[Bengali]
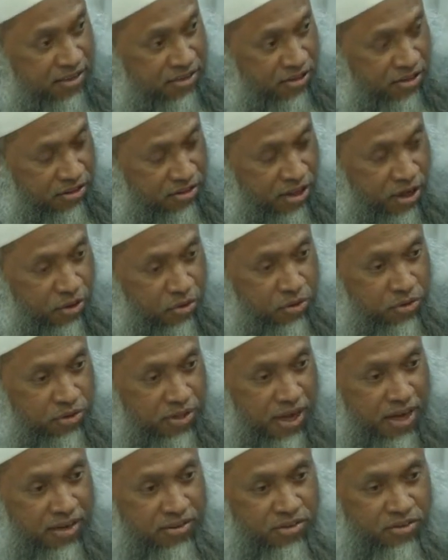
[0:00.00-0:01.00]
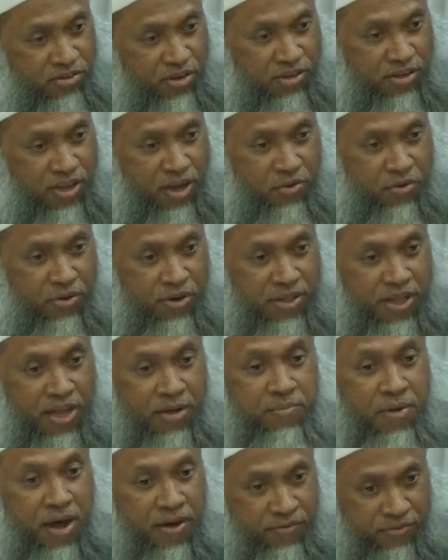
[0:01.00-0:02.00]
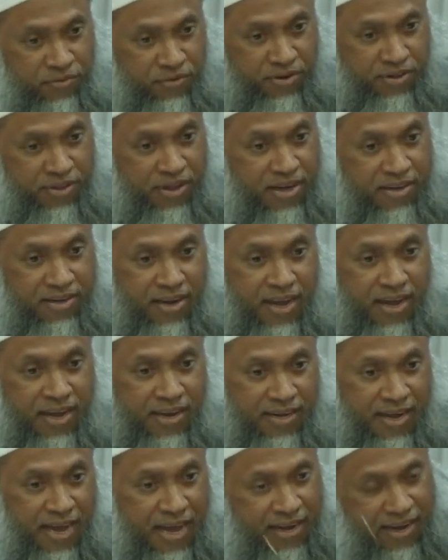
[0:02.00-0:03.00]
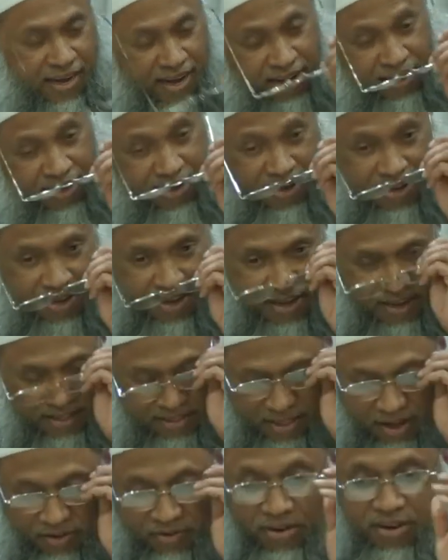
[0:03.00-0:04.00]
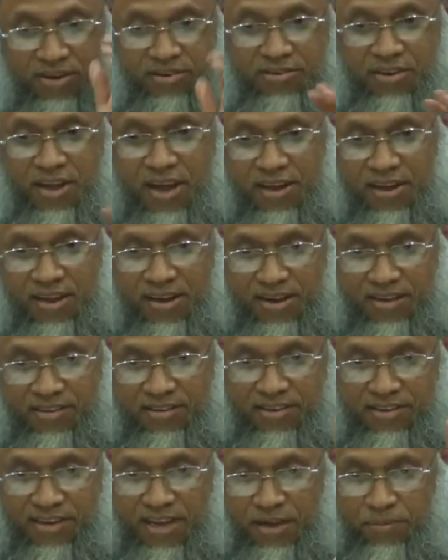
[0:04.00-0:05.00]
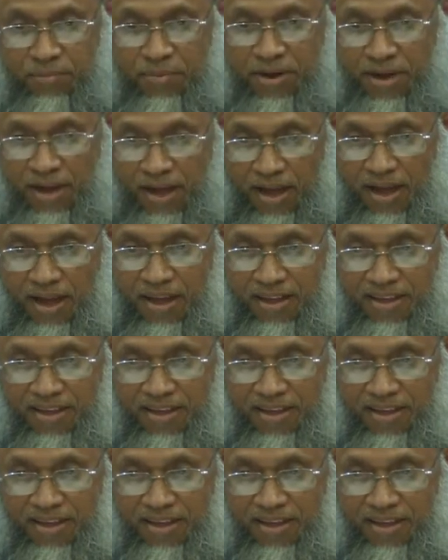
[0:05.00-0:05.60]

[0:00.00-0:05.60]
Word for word: সদ্দাকু তারা যদি সদ্গা করে দেয় মাফ করে দেয় টাকা নেয় নাই তাহলে সে আল্লাহর কাছে ঠেকবে না